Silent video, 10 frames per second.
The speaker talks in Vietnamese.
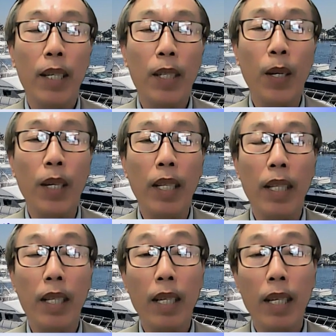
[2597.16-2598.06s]
cho
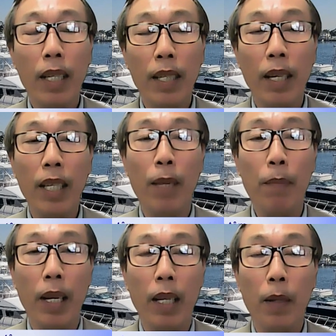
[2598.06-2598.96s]
nên nhân cái dịp
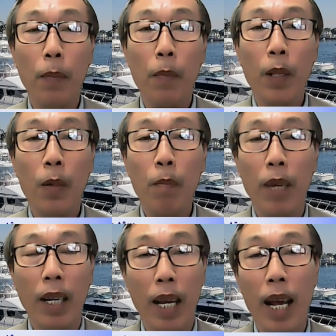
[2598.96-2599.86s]
này lúc
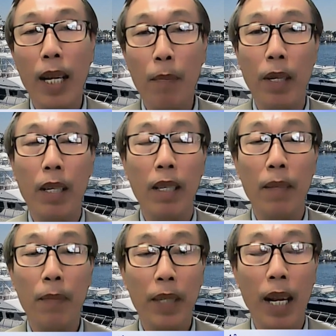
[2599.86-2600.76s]
mà Nga đang
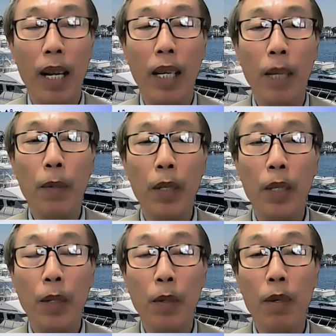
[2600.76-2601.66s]
bị xa lầy
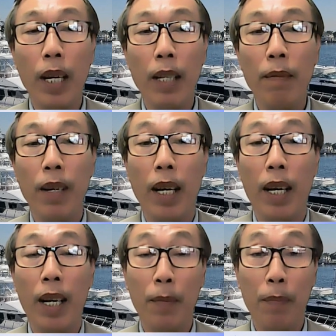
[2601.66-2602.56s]
bên Ukraine
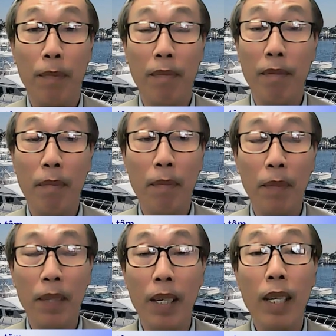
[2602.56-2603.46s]
và
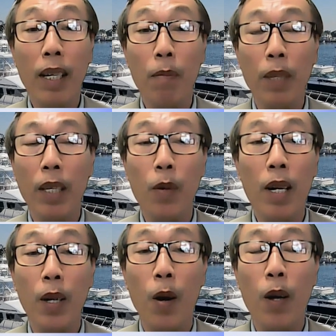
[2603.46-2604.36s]
những công ty của
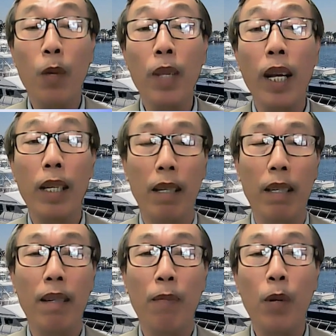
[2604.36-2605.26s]
Ấn Độ cũng thấy
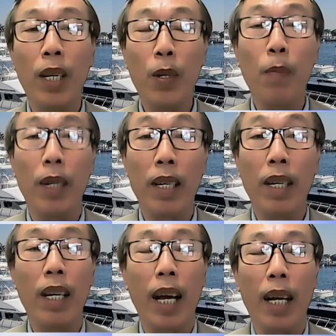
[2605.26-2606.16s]
được vũ khí của Mỹ
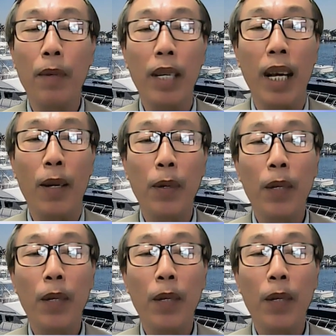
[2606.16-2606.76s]
lợi hại như thế nào